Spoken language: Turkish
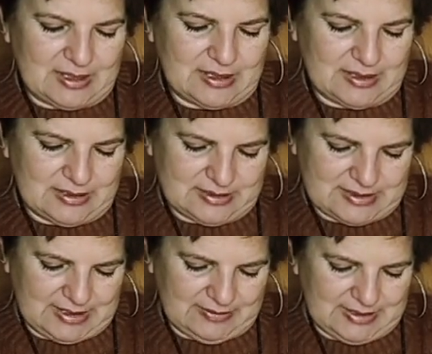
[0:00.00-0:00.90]
Ee,
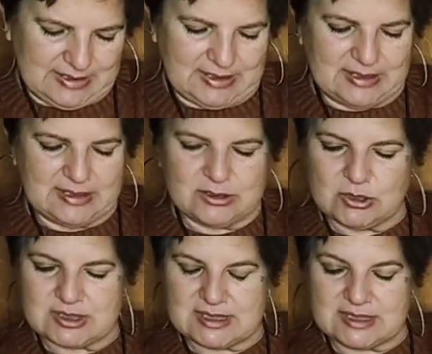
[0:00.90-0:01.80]
sevgili
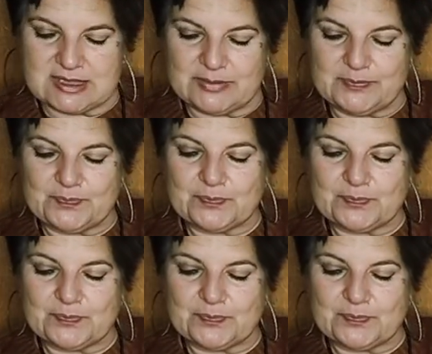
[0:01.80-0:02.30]
dostlarım